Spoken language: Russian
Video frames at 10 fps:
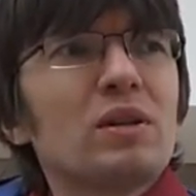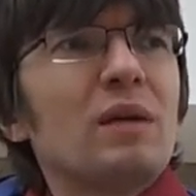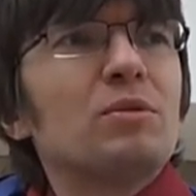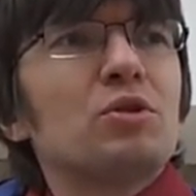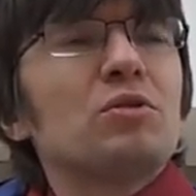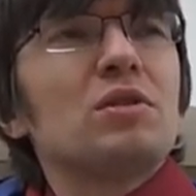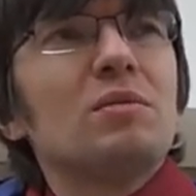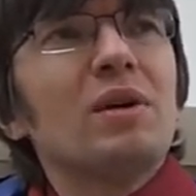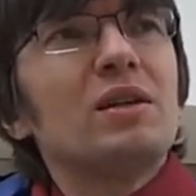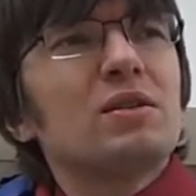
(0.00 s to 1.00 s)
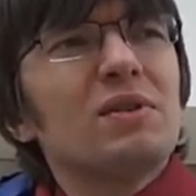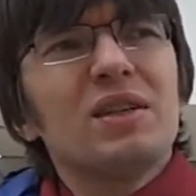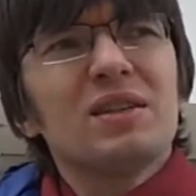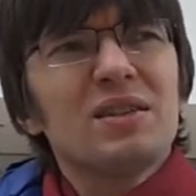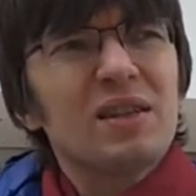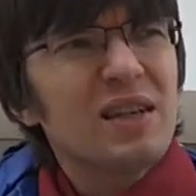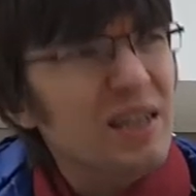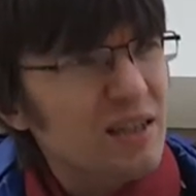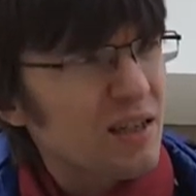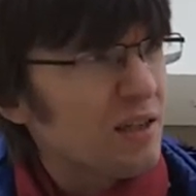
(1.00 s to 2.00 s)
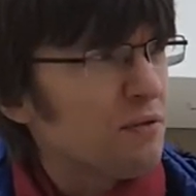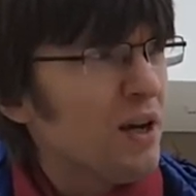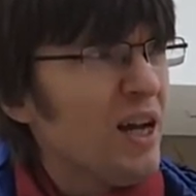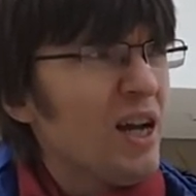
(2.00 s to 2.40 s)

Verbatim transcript: там еще снимались Ванесса Редгрейв,